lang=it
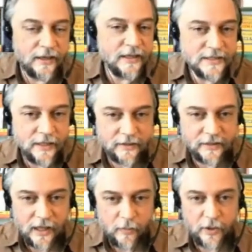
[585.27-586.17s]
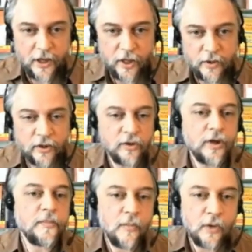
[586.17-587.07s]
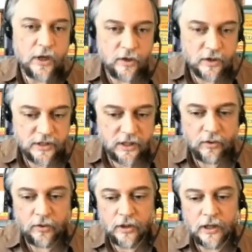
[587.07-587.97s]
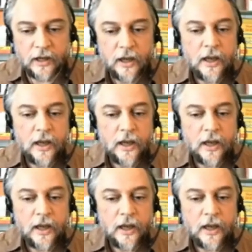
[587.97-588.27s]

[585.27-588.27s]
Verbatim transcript: le start-up e quindi noi abbiamo le nostre call